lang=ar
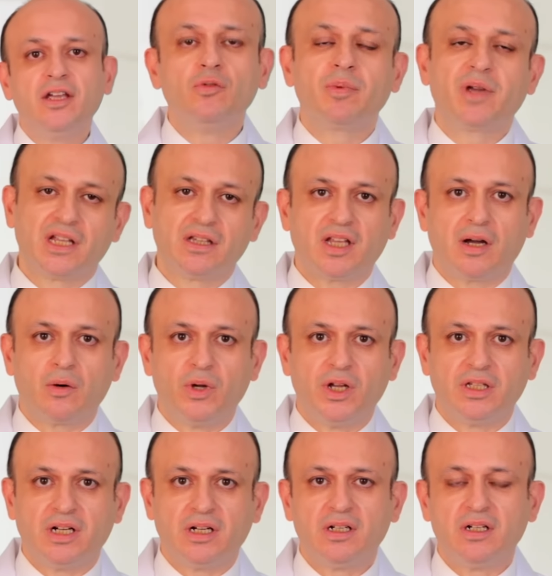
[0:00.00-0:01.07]
يمكن
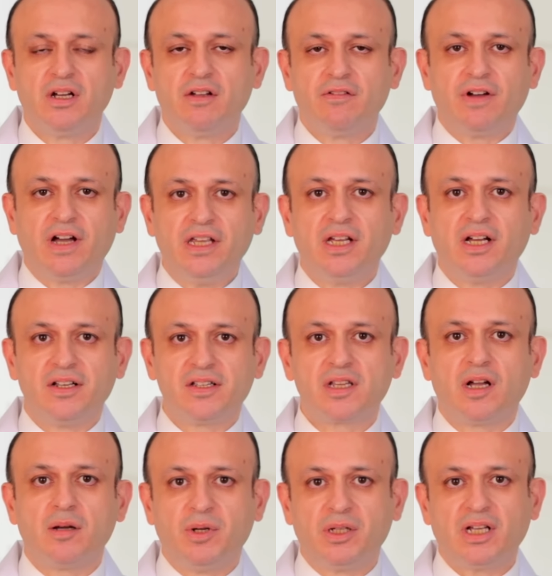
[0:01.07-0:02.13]
تعويضها فأي
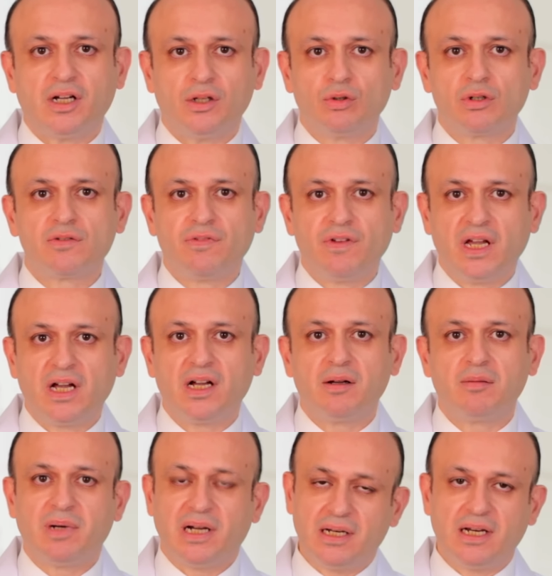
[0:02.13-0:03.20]
إصابة تحدث
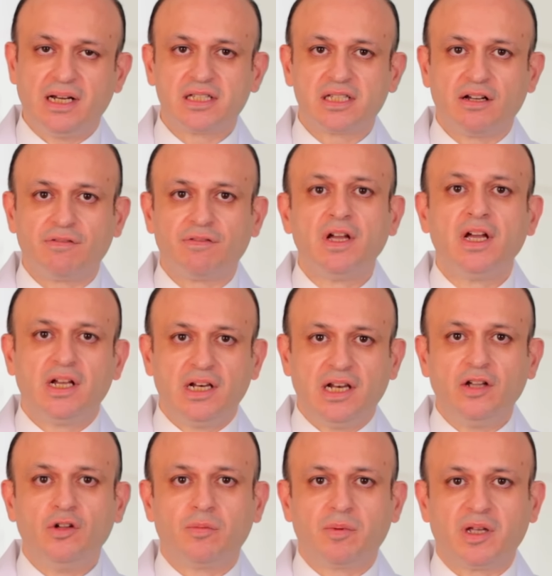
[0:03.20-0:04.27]
فيها مع الأسف
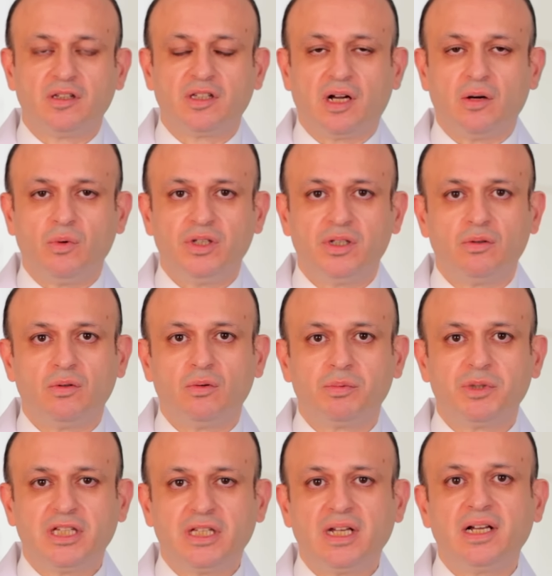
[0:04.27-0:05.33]
لا يمكن تعويضها
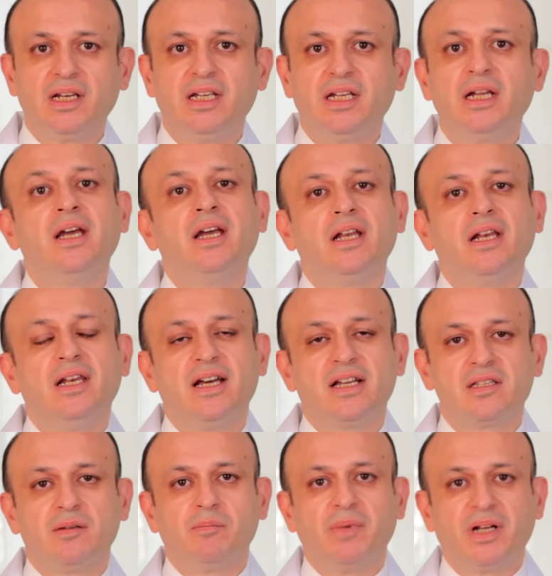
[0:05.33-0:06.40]
وبالتالي
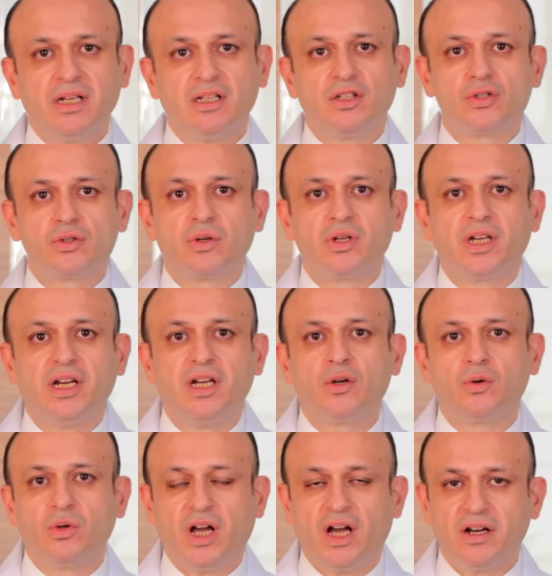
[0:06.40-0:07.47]
لازم مريض السكري
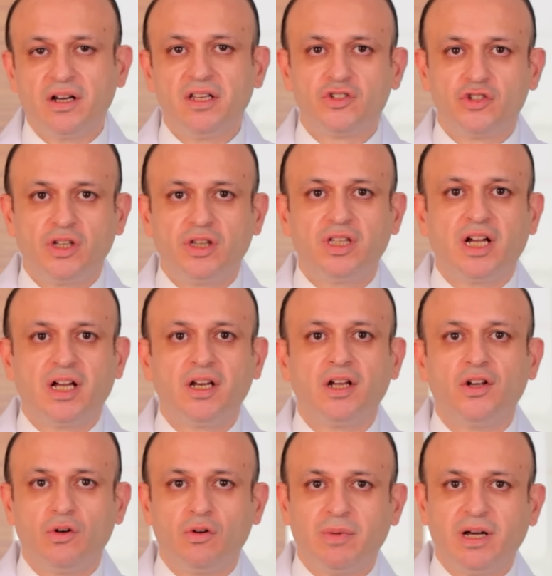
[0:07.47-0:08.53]
يكون حريص جدا
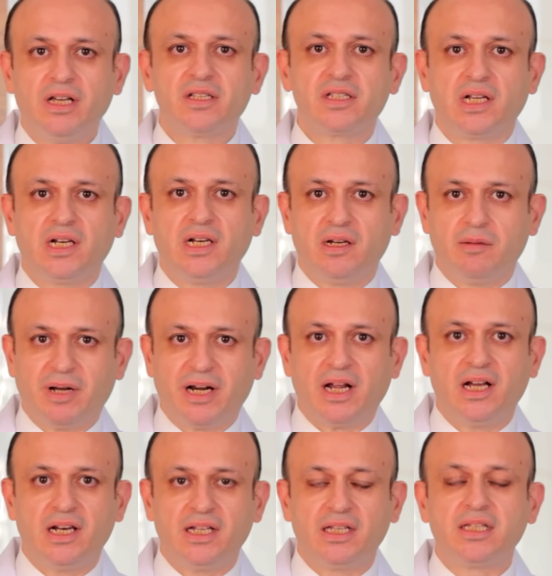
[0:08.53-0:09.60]
أنه ما يصل
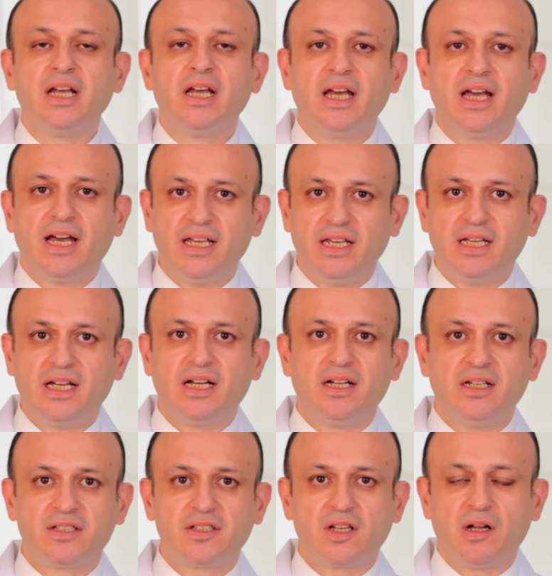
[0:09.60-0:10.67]
لمرحلة أي
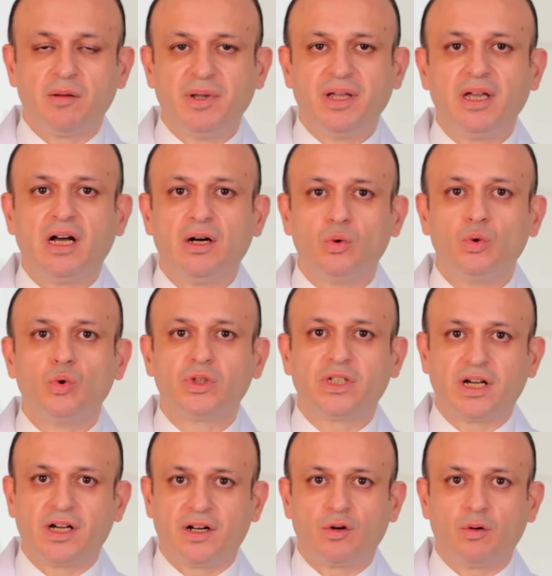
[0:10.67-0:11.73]
إصابة أو
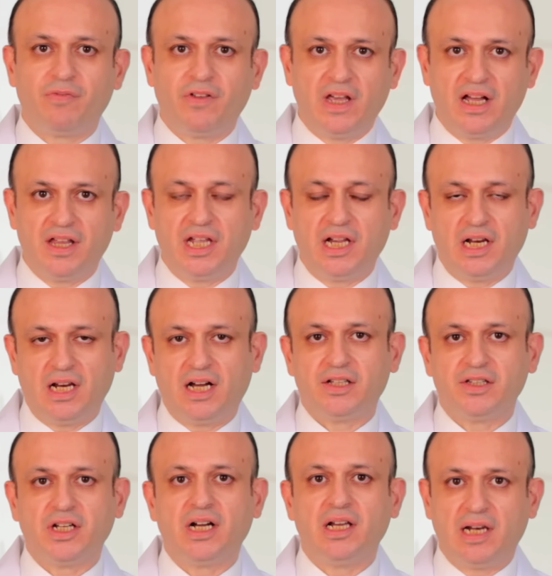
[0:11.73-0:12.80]
تخرب في هذه
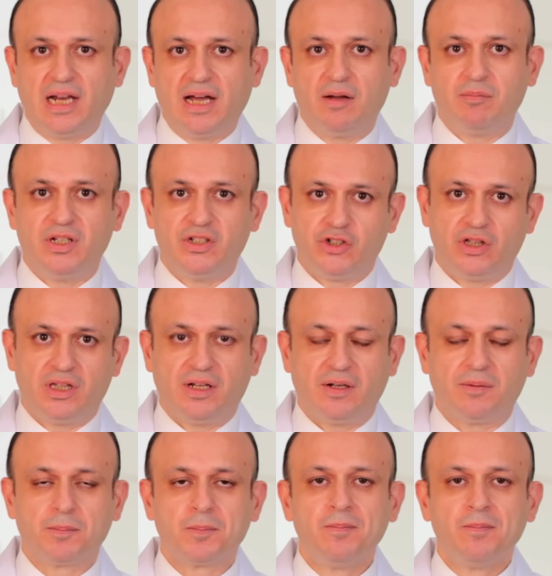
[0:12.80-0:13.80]
الأعضاء الهامة جدا